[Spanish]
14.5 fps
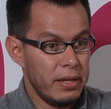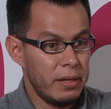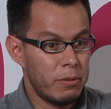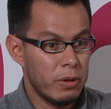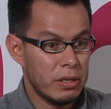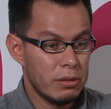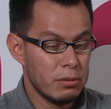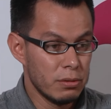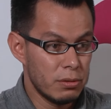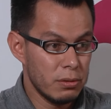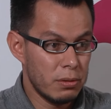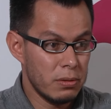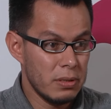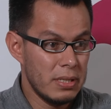Y cuando
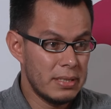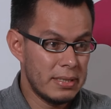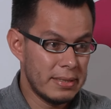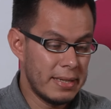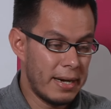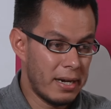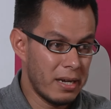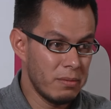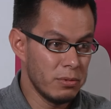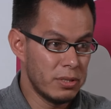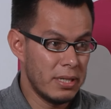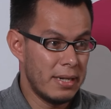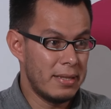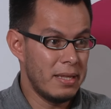nosotros les
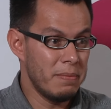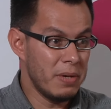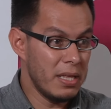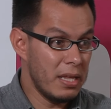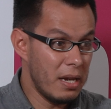acercamos el tema